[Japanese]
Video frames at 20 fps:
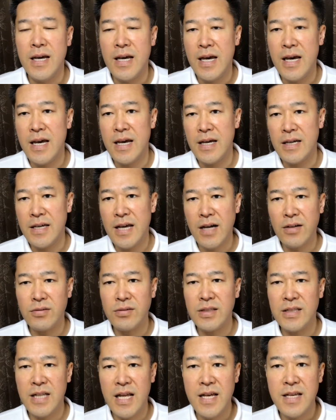え
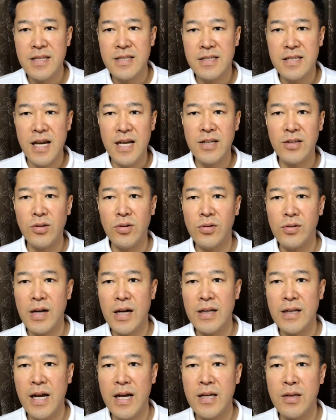逆にね才能
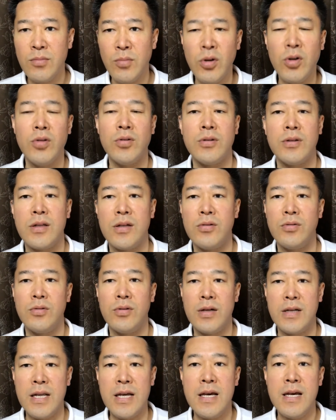がないものっていう
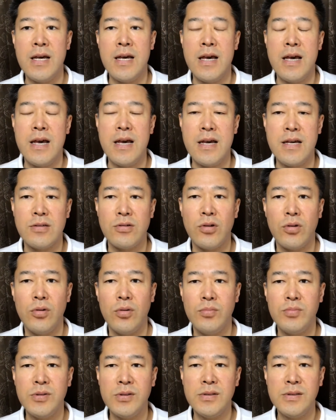のはね、えそ
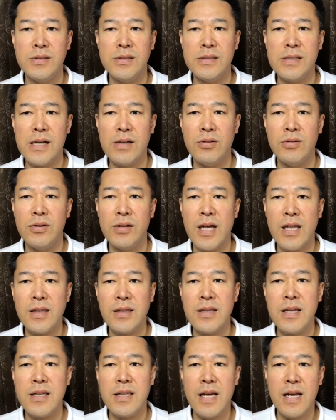の分野をやっ
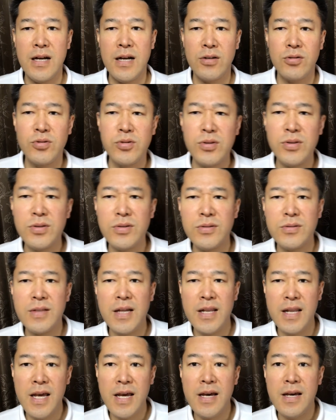ていたら苦痛
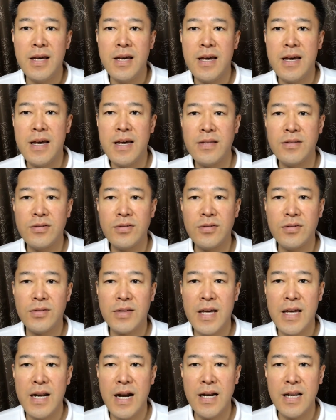でね、え続
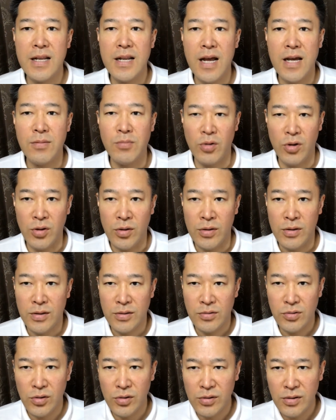けられないもの
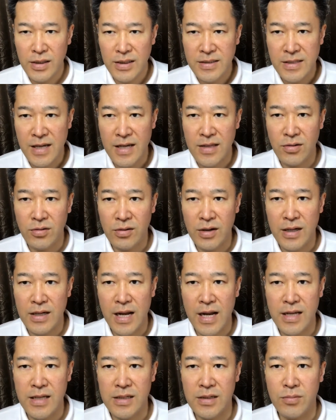そういうのが才能が
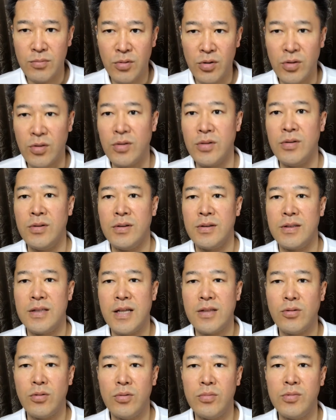ないもの
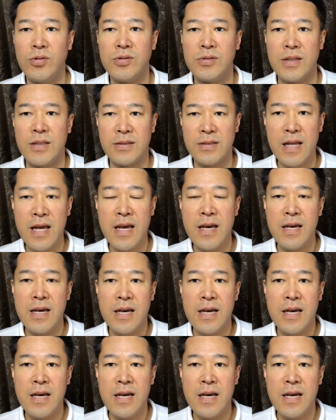だと思うんですね。